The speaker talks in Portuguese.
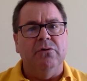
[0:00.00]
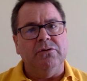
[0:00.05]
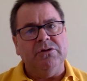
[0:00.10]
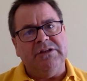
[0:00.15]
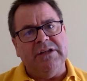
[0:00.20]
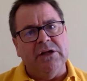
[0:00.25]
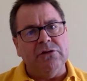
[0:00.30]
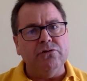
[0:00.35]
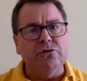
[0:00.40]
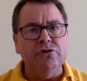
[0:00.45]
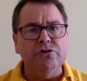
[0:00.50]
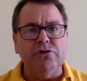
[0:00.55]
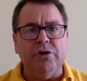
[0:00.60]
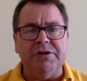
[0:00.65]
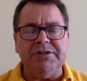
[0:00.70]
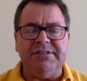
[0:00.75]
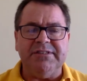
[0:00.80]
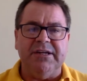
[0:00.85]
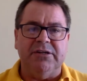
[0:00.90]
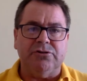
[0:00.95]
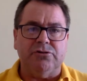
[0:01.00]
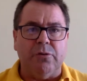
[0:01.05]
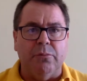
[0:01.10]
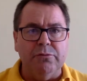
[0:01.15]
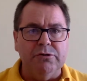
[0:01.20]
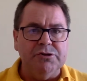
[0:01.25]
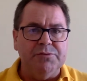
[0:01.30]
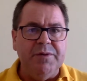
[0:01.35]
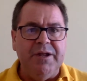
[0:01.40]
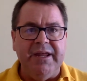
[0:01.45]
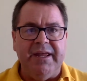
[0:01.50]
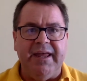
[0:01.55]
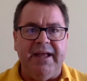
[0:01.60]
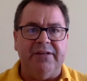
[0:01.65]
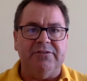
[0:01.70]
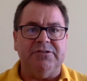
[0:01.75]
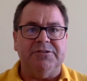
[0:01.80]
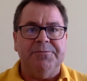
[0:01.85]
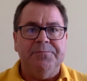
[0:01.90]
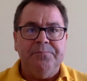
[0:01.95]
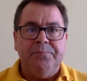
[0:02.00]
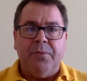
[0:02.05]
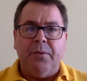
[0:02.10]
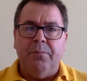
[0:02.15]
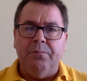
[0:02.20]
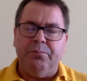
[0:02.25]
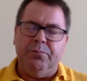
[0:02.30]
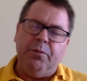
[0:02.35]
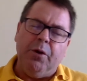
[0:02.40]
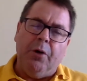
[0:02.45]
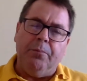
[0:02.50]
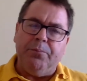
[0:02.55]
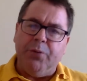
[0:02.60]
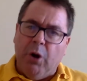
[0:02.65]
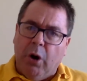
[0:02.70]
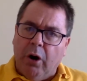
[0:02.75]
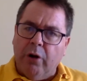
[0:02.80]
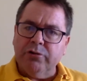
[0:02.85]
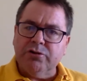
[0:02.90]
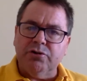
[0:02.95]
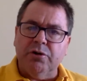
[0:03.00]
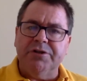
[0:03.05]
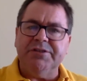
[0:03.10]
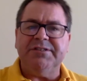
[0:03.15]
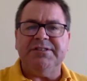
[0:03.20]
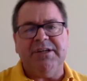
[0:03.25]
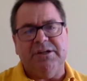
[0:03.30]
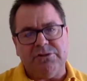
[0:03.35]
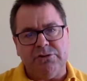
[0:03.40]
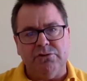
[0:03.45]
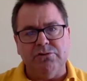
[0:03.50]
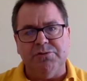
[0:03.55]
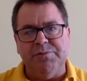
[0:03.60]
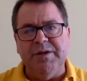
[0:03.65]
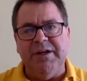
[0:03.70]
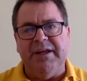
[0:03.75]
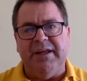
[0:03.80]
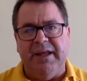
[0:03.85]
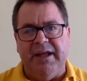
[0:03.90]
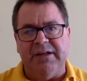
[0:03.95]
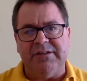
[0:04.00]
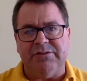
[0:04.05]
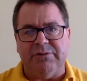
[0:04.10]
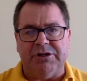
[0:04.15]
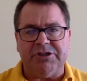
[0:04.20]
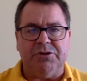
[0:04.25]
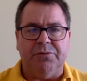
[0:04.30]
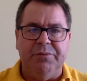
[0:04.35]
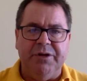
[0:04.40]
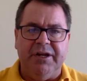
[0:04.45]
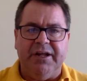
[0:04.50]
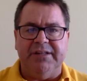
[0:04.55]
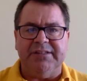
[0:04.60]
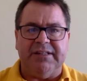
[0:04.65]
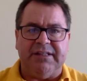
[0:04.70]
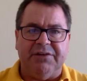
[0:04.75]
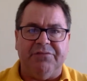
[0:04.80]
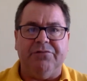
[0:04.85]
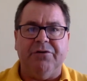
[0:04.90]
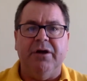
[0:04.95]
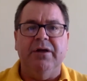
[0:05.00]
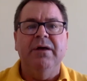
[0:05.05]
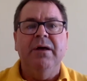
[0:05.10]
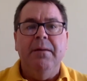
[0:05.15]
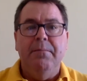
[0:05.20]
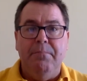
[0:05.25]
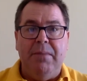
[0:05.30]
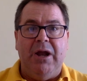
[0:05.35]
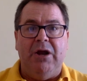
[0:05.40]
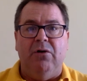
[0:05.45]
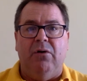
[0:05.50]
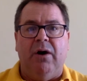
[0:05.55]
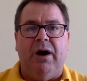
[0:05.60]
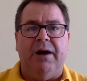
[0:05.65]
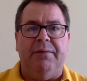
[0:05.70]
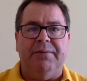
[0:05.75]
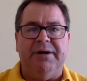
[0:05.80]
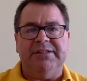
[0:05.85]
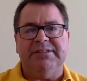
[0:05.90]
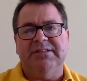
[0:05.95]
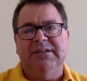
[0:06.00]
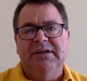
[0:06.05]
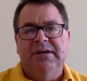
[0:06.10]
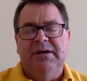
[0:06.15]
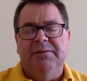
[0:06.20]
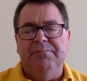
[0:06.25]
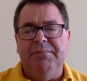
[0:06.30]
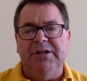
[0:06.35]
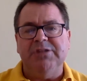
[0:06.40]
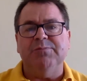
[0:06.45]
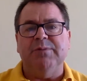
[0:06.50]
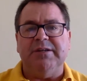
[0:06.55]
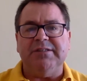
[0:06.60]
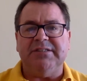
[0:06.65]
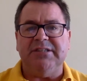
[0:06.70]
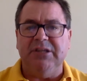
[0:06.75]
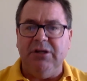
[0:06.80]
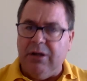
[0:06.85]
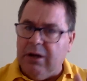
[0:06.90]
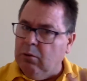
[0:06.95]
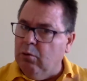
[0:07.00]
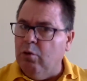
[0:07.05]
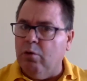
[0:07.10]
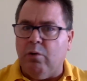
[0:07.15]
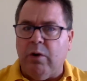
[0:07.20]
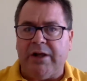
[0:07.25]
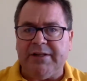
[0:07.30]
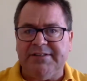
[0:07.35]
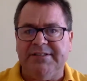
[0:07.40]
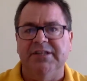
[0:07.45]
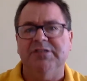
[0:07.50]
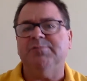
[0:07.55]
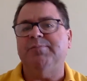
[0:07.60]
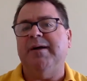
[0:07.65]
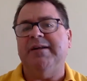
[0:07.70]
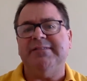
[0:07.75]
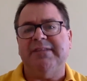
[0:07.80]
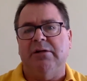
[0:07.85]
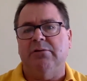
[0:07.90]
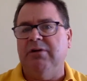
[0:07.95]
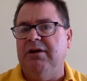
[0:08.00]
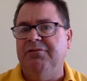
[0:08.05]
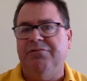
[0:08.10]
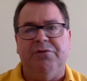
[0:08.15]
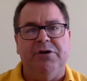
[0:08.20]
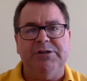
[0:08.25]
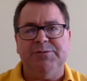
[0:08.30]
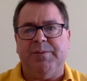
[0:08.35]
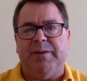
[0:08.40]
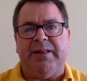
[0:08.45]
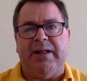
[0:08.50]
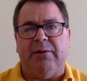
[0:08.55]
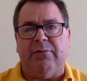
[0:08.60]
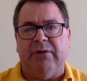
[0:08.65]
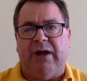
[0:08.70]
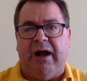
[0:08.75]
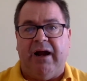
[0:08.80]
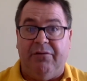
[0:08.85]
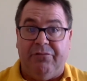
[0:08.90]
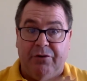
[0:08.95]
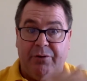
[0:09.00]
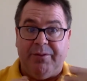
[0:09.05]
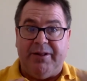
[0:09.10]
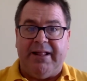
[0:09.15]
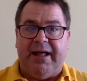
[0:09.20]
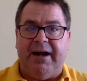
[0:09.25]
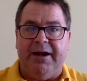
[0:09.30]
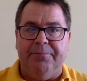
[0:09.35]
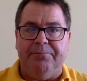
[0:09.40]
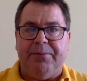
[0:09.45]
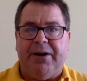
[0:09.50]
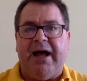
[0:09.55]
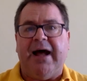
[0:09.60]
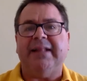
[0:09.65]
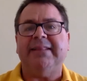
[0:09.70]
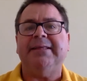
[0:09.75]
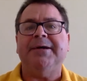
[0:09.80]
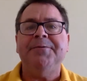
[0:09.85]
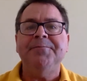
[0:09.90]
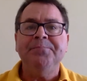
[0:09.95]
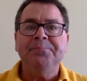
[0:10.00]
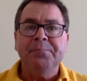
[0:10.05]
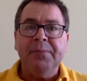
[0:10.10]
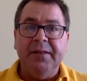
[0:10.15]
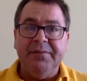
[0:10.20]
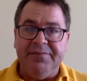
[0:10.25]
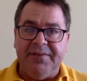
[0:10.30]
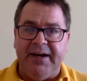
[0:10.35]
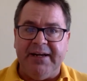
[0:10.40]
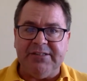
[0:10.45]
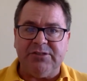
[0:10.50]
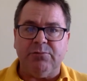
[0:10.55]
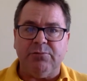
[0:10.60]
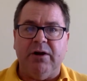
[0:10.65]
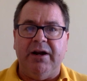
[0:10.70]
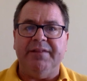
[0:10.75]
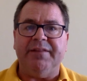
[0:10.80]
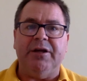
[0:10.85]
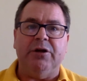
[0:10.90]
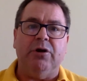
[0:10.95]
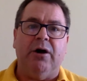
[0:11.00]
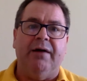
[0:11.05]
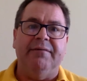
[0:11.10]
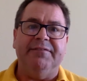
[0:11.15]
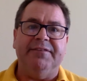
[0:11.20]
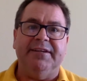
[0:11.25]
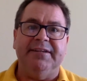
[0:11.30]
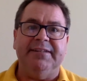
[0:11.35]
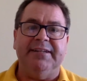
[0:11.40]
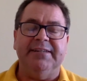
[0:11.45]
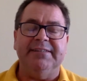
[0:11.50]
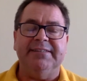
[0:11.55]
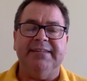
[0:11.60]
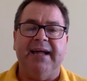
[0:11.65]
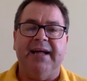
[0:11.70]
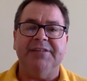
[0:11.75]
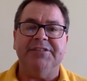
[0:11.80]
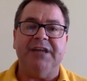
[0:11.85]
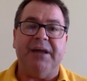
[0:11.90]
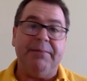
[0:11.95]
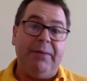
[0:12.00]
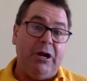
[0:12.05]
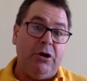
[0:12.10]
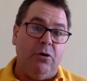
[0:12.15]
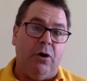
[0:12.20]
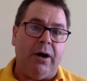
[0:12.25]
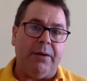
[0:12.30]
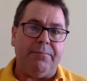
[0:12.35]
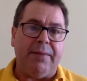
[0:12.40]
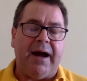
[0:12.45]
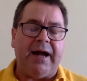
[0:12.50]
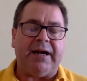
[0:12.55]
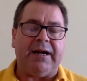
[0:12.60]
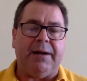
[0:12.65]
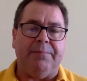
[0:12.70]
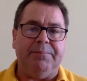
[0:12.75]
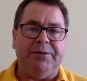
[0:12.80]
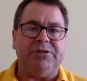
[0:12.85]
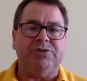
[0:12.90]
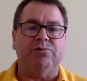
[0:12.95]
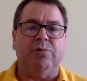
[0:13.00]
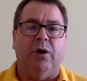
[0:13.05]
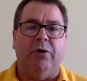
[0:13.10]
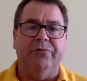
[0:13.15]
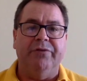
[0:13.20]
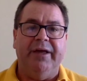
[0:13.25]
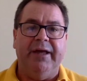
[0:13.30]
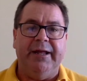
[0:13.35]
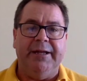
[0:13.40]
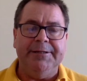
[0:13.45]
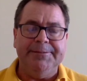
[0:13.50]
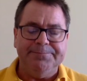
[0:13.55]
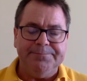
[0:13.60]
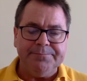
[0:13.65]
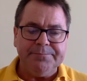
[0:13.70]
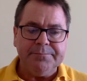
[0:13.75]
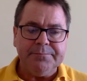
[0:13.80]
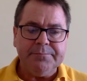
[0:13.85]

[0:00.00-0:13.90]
tanto nos 800 como nos 1500 Pior, pior os 800 que os 1500, eu acho que o 1500 até foi melhor, mas mesmo assim o 400 metros ali foi espetacular. Ele foi medalha de prata, 3,49,37, é a melhor marca pessoal dele.